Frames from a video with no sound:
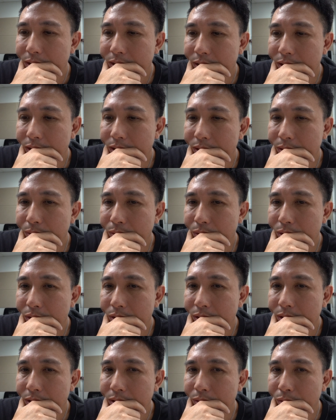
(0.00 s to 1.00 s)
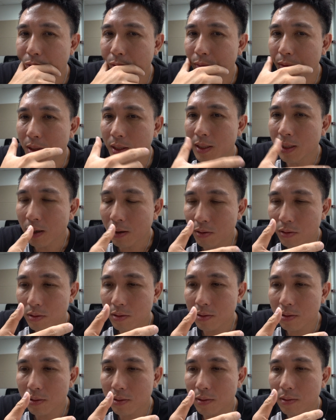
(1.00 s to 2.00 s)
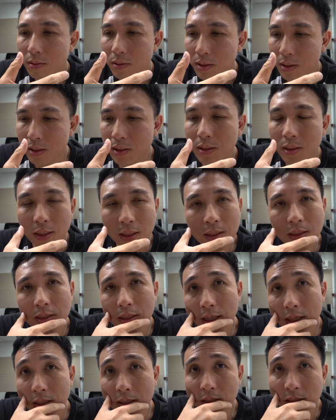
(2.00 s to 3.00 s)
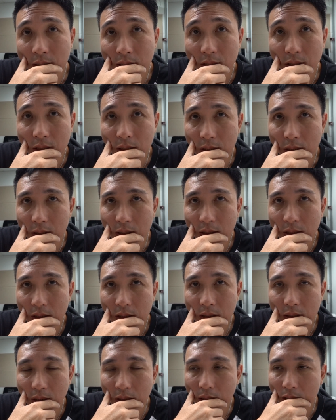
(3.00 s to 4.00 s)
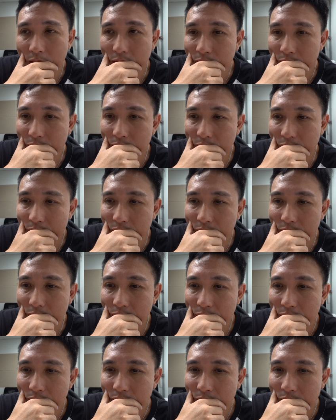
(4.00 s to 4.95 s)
嗯，我觉得我要适应这样的事情，然后呢，